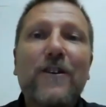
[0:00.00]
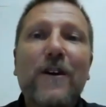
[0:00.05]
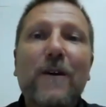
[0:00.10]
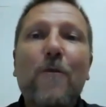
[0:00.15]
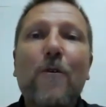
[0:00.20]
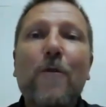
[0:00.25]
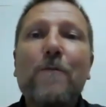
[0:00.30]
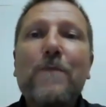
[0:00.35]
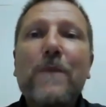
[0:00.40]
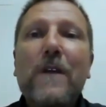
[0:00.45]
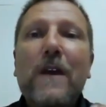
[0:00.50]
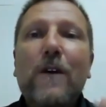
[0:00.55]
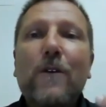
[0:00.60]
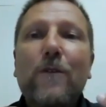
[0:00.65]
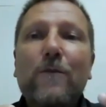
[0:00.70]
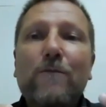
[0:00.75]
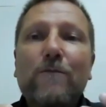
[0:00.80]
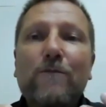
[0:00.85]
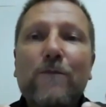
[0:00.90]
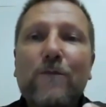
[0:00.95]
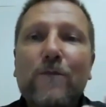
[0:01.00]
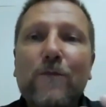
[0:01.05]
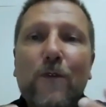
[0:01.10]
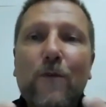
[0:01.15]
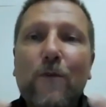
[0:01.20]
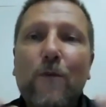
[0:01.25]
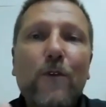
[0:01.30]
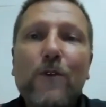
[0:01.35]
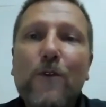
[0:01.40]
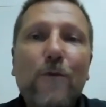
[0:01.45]
diciamo,
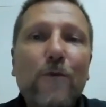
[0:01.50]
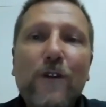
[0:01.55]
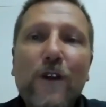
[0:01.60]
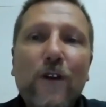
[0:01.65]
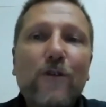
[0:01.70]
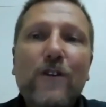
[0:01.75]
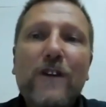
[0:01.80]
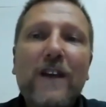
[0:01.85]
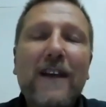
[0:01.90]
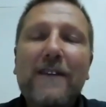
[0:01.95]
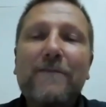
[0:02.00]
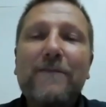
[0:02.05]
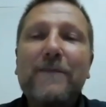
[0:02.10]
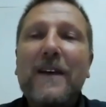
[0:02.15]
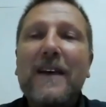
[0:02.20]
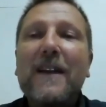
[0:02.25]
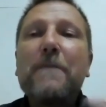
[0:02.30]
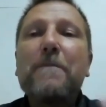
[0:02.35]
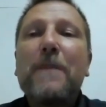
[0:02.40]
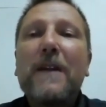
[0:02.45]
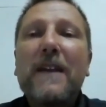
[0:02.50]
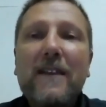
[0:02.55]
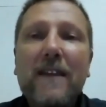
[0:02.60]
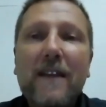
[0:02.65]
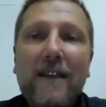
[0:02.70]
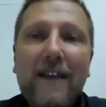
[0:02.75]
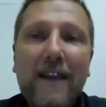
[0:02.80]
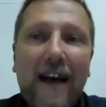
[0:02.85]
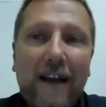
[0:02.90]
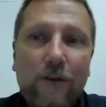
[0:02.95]
questo modello si è
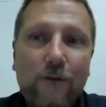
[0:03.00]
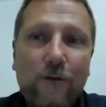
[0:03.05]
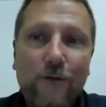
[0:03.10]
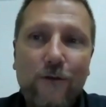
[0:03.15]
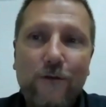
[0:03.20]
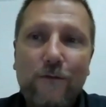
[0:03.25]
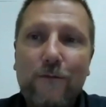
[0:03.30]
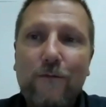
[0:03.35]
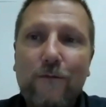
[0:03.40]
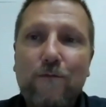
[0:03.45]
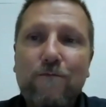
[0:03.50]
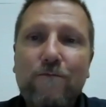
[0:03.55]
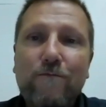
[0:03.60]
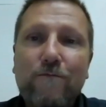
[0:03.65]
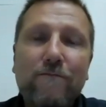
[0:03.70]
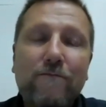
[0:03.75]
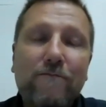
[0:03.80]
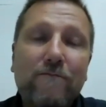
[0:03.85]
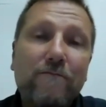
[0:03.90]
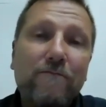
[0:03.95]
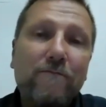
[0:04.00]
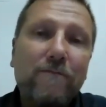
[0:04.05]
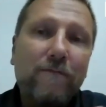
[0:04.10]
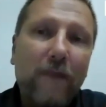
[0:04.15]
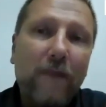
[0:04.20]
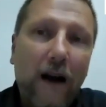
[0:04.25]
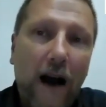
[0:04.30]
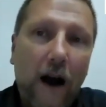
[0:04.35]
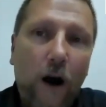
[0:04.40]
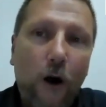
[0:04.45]
ripresentato
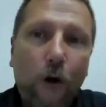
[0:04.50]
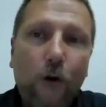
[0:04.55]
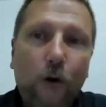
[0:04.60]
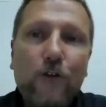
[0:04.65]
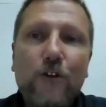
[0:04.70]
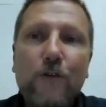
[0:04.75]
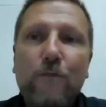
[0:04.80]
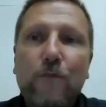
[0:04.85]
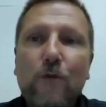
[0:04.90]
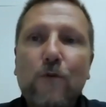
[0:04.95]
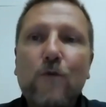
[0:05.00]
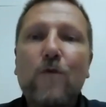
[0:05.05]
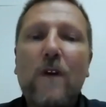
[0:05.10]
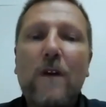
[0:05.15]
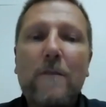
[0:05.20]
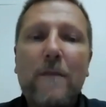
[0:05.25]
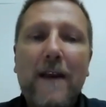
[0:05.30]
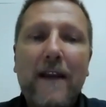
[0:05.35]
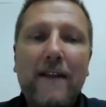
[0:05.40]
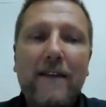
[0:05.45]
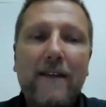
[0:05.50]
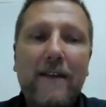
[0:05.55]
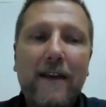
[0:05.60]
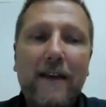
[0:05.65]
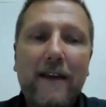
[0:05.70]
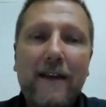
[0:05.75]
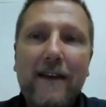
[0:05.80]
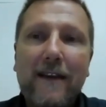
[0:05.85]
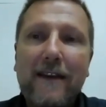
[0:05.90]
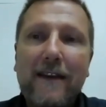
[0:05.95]
oggi
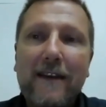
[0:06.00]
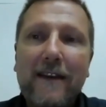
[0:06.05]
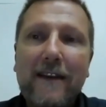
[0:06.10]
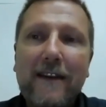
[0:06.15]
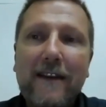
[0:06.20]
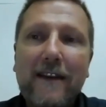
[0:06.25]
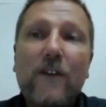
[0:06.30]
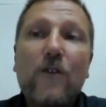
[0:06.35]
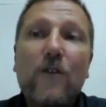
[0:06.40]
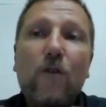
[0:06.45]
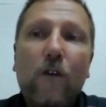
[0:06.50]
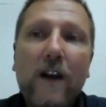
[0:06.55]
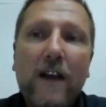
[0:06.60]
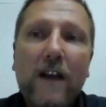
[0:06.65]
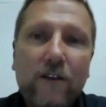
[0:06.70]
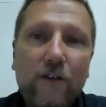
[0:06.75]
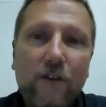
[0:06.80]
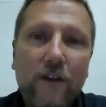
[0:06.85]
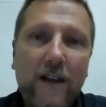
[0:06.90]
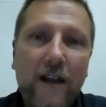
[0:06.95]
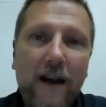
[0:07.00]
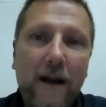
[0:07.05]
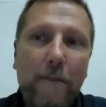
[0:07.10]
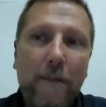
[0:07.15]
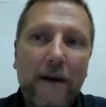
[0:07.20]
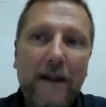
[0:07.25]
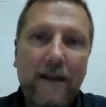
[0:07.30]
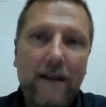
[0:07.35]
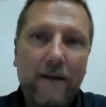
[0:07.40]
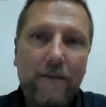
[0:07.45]
puntualmente eh, in occasione
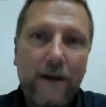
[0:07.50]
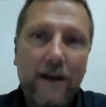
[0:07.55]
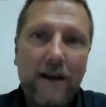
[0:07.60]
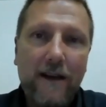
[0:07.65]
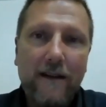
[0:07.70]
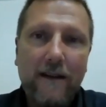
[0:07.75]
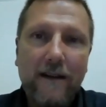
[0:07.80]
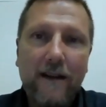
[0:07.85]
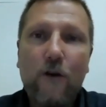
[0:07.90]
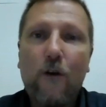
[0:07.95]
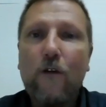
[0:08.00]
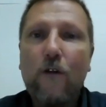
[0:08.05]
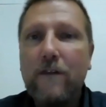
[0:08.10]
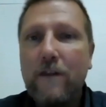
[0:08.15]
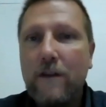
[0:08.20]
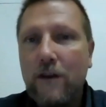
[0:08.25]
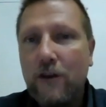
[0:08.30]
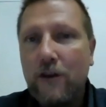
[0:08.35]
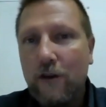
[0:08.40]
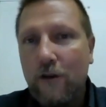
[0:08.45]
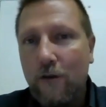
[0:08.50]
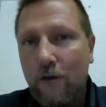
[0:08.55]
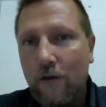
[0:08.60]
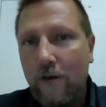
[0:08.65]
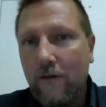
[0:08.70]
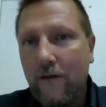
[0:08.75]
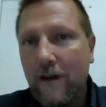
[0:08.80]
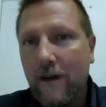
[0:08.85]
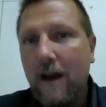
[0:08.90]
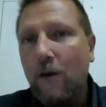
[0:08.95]
della pandemia di
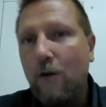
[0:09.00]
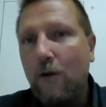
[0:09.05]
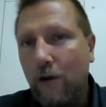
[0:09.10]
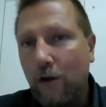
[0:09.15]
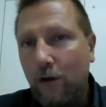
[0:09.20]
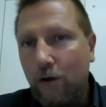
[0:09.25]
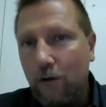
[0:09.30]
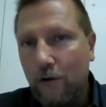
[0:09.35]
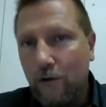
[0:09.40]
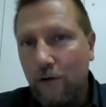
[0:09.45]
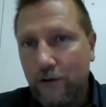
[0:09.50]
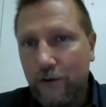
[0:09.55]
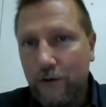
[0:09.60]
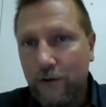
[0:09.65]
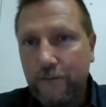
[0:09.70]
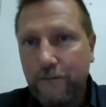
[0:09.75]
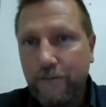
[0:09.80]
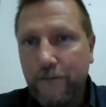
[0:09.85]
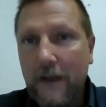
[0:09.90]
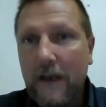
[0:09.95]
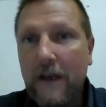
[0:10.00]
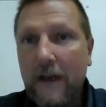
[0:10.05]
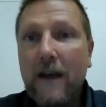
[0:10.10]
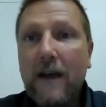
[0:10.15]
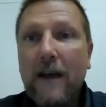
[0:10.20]
Covid-19 ancora in corso,